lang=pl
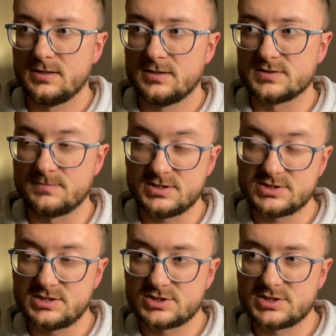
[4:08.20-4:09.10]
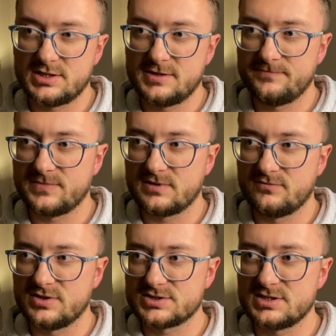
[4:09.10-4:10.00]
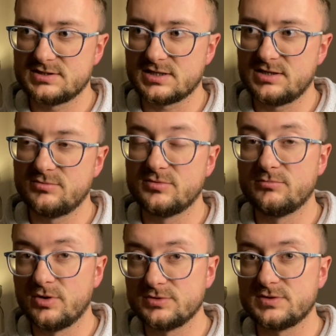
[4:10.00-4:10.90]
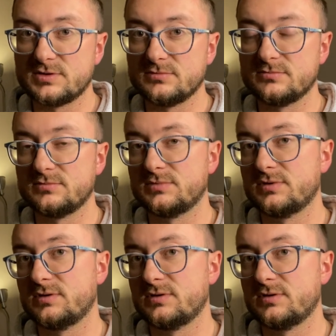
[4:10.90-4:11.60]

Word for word: Zobaczcie, że właśnie takim mądrym,